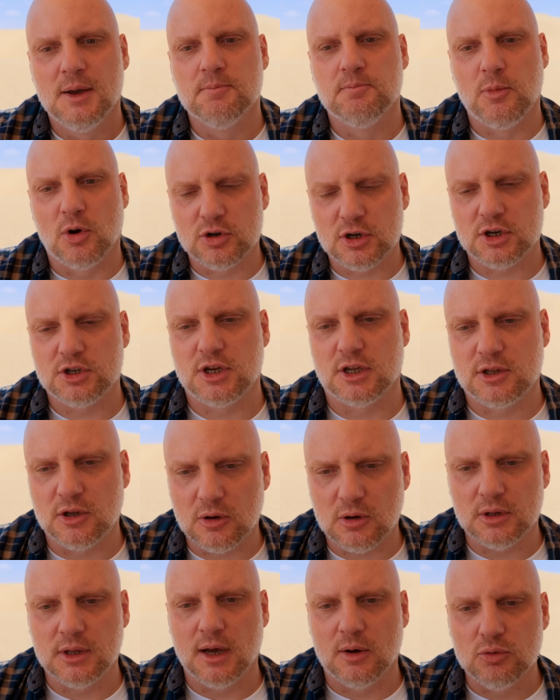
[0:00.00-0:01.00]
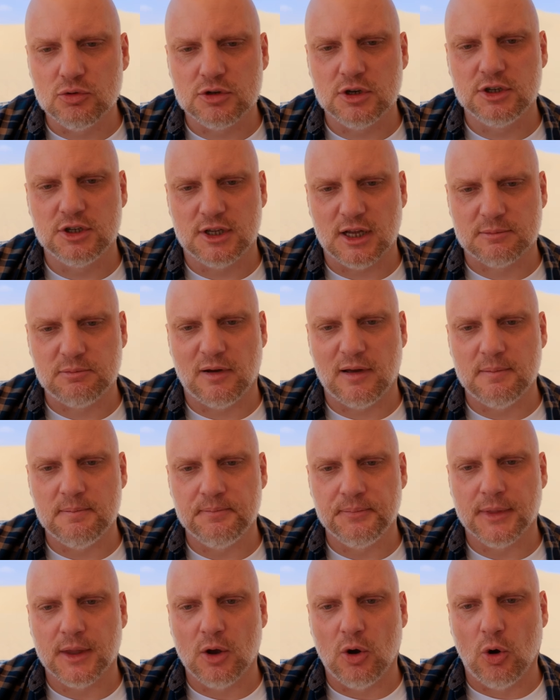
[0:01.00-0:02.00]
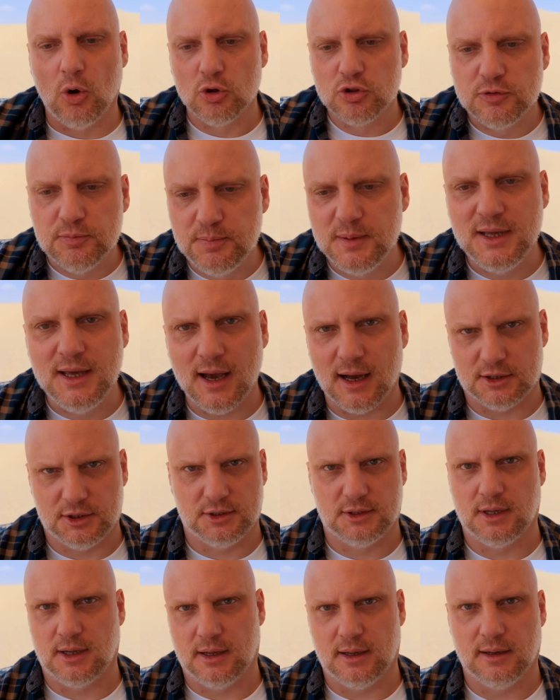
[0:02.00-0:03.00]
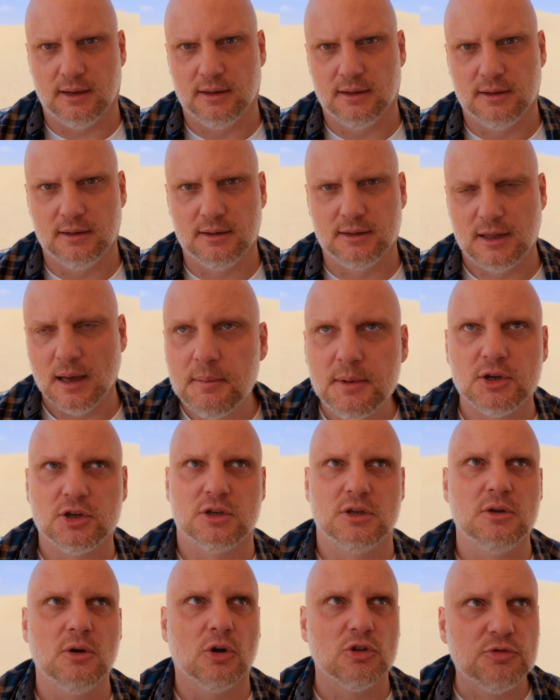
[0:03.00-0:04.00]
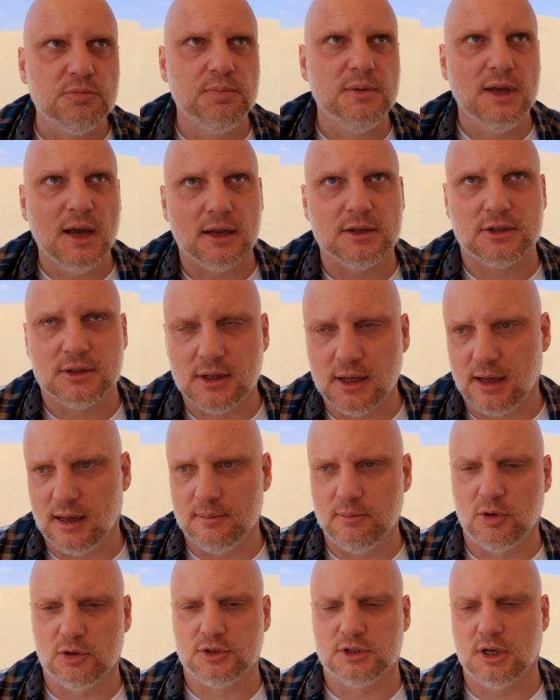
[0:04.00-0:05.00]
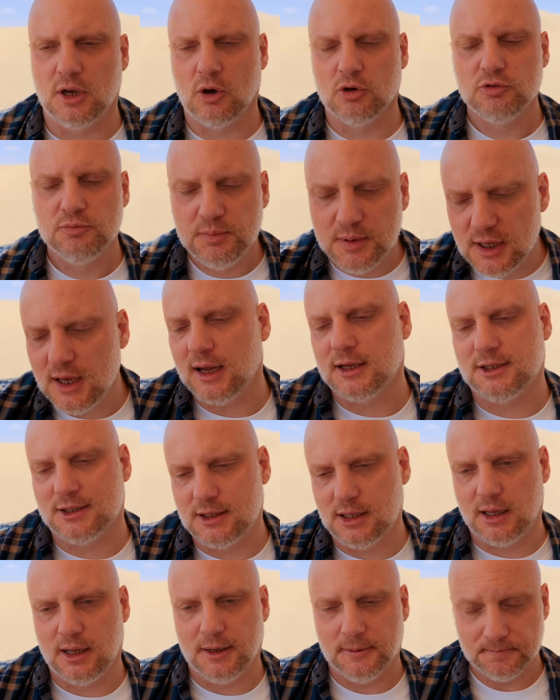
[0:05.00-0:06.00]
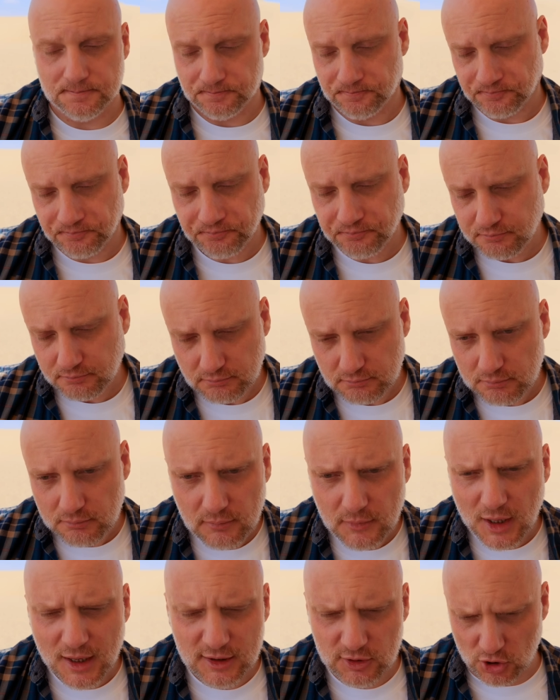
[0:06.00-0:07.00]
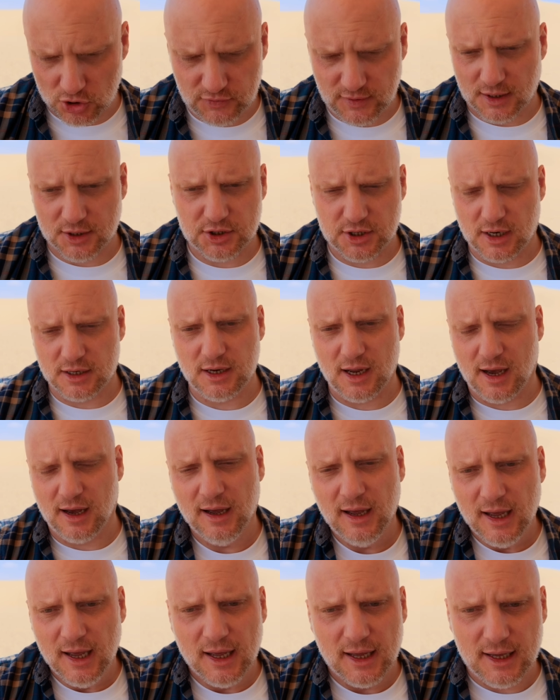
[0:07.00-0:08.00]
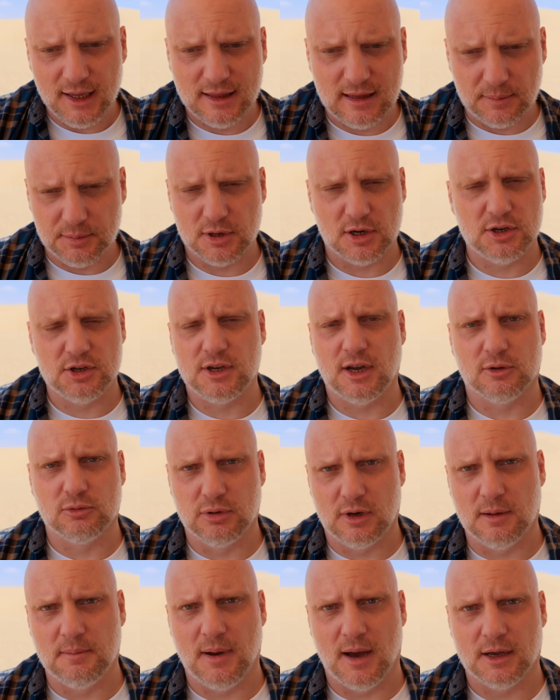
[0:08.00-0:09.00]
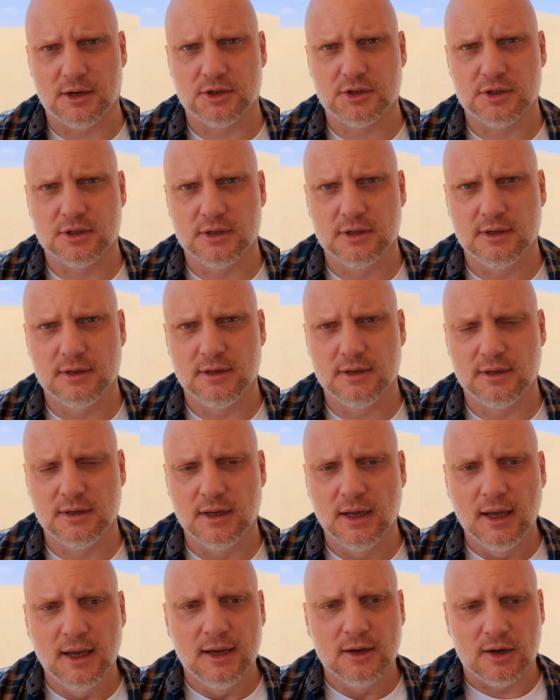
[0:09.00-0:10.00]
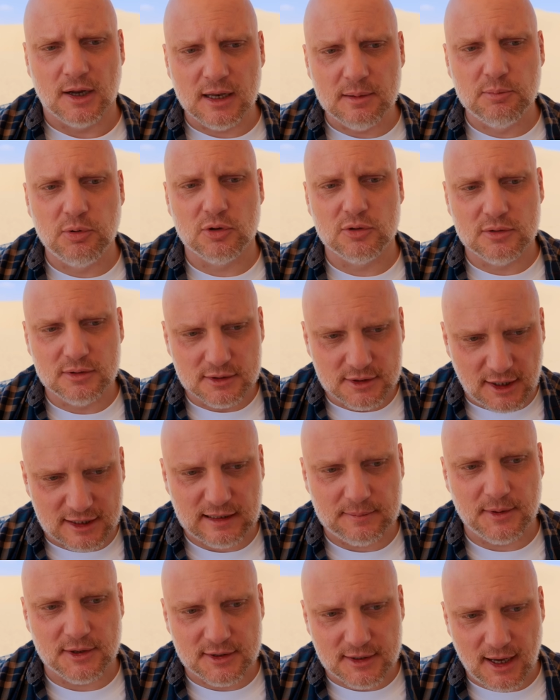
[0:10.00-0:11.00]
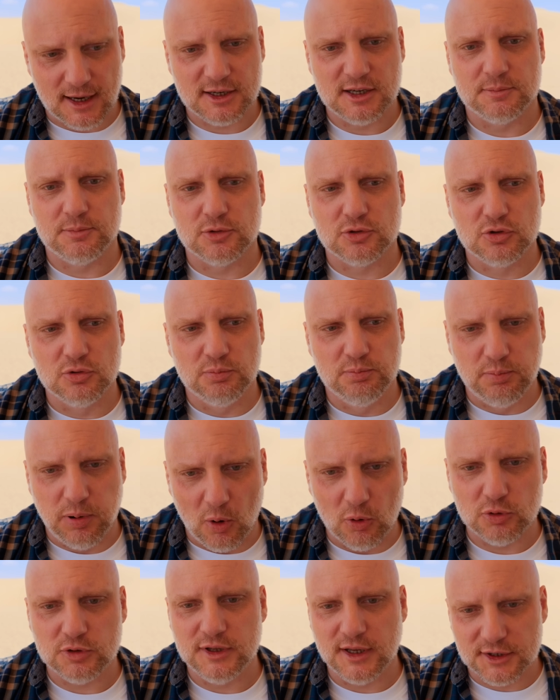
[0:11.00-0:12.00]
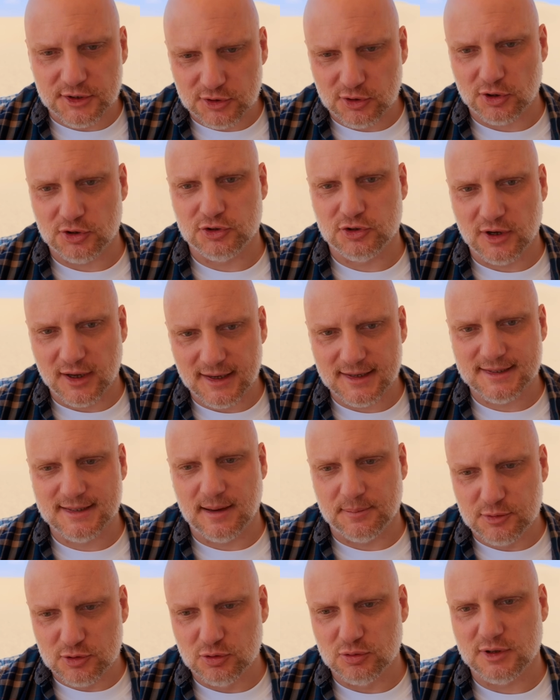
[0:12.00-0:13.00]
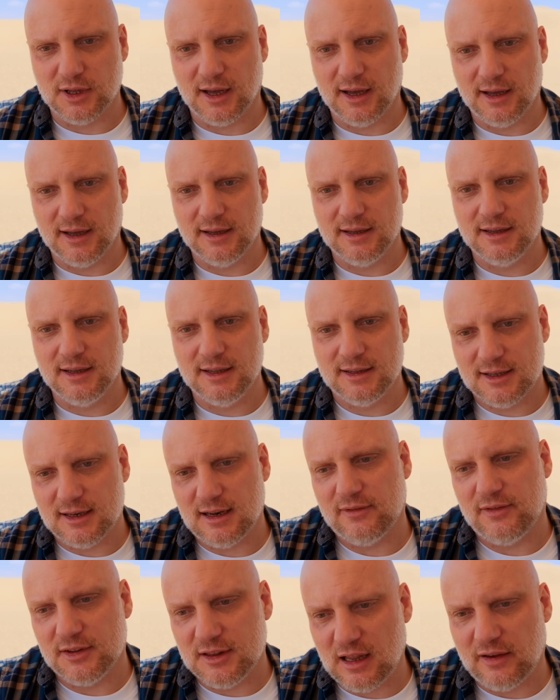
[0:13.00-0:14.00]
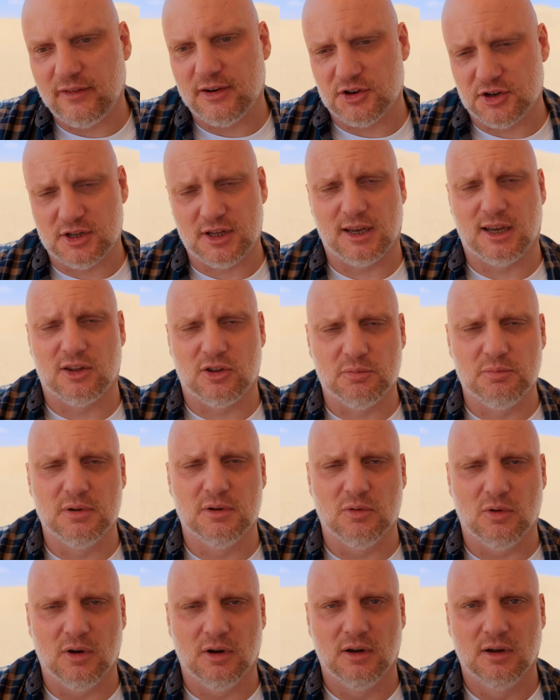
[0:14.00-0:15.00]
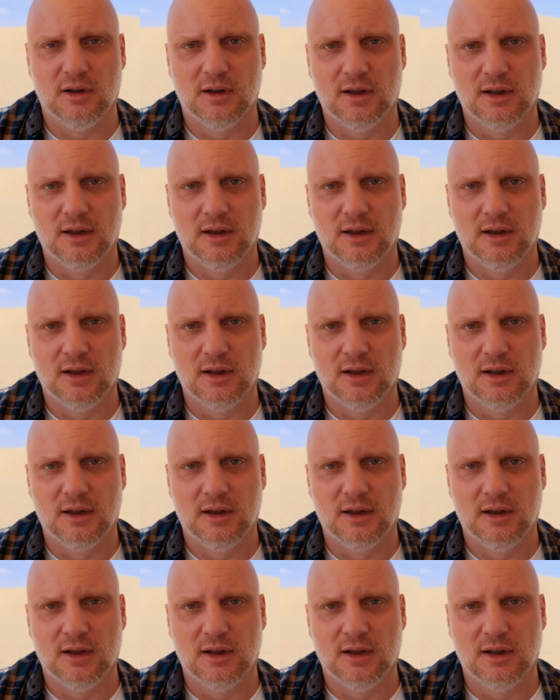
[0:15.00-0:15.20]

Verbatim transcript: Możesz się tylko nauczyć, że tak powiem, odbijać te, te myśli, odbijać te emocje, odbijać te doświadczenia i te przeżycia, które masz. Kochani, bo czasem jest tak, że po prostu połkniesz coś, co jest zepsute i ty nawet nie wiesz, że takie to było